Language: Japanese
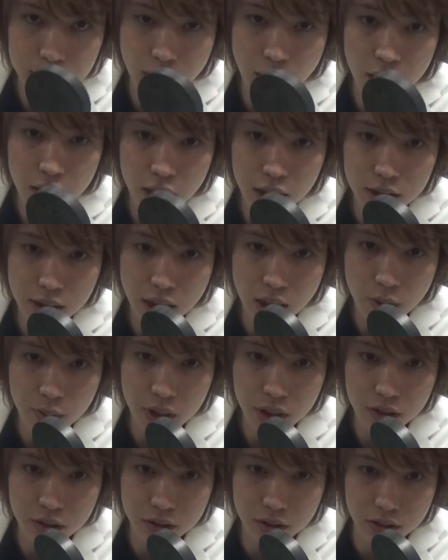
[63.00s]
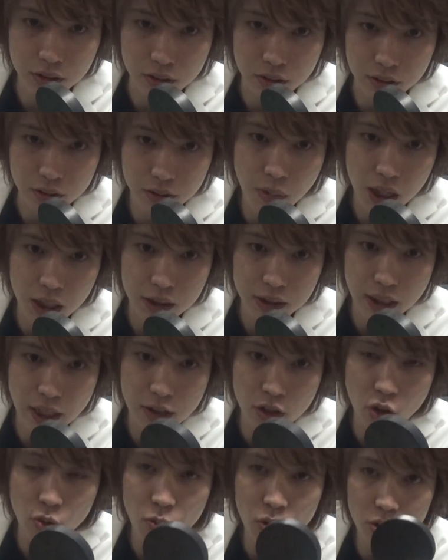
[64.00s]
酸化セラミックスまあ瀬
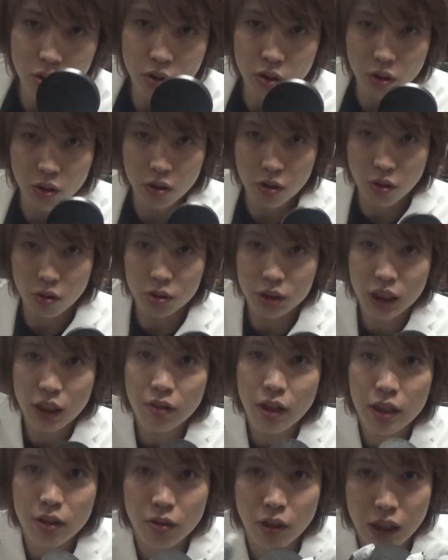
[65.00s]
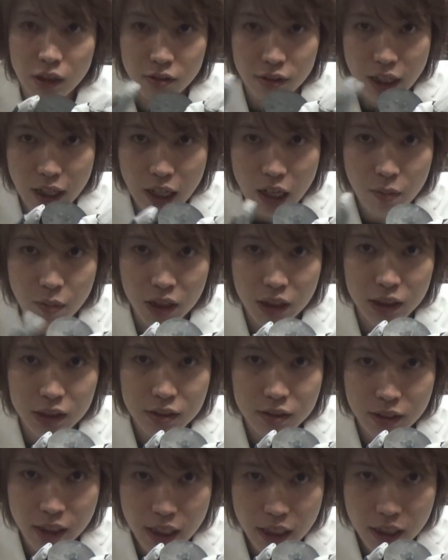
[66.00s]
戸物お茶碗とかの仲間で
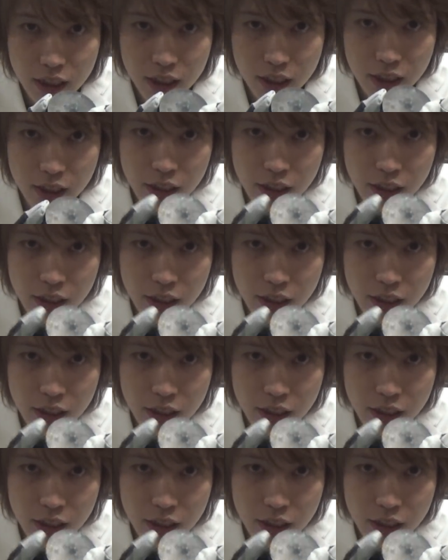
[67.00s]
すね